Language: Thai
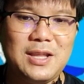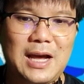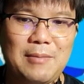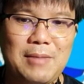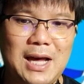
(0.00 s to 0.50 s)
อ
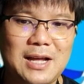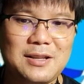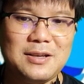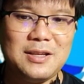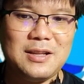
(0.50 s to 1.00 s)
ย่างมาก
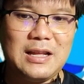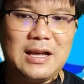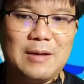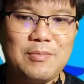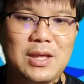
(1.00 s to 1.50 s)
เลยนะ
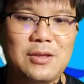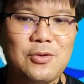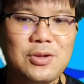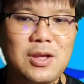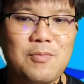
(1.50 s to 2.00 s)
ครับในช่
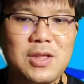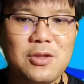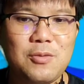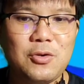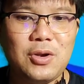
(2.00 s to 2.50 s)
วงยี่สิบสี่
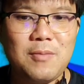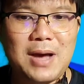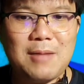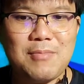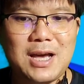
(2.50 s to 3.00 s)
ชั่วโมงที่
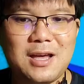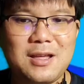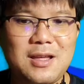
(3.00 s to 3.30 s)
ผ่านมา